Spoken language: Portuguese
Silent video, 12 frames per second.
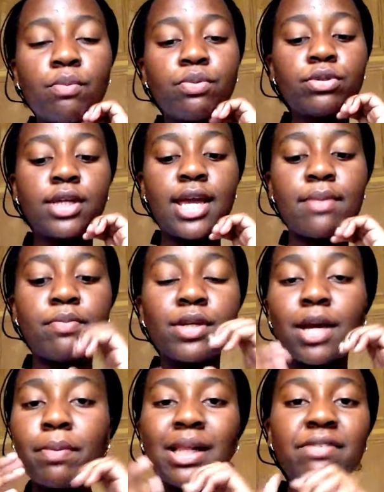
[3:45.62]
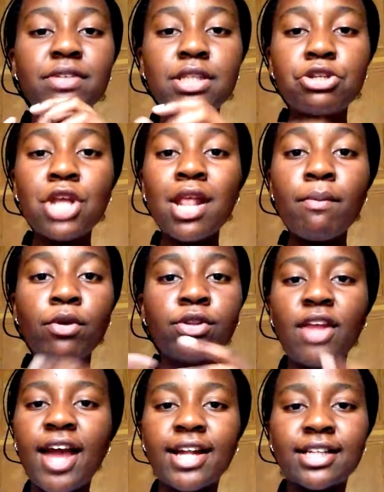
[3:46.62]
Por quê? Porque a palavra de Deus ela é
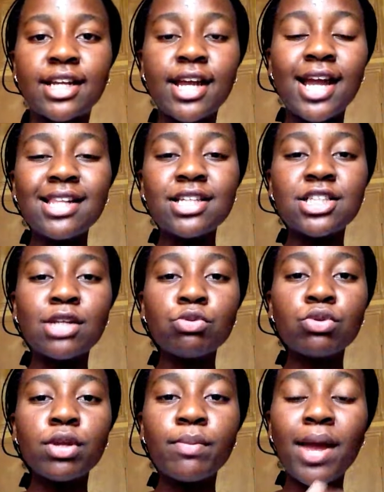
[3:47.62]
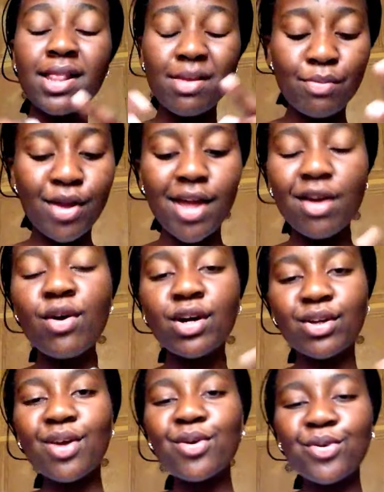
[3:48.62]
moderna. Ela já ela é,
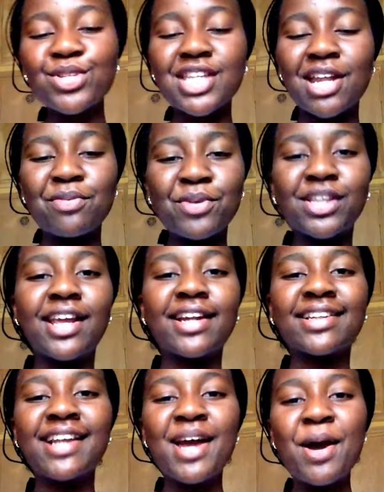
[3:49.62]
eu, eu considero moderna.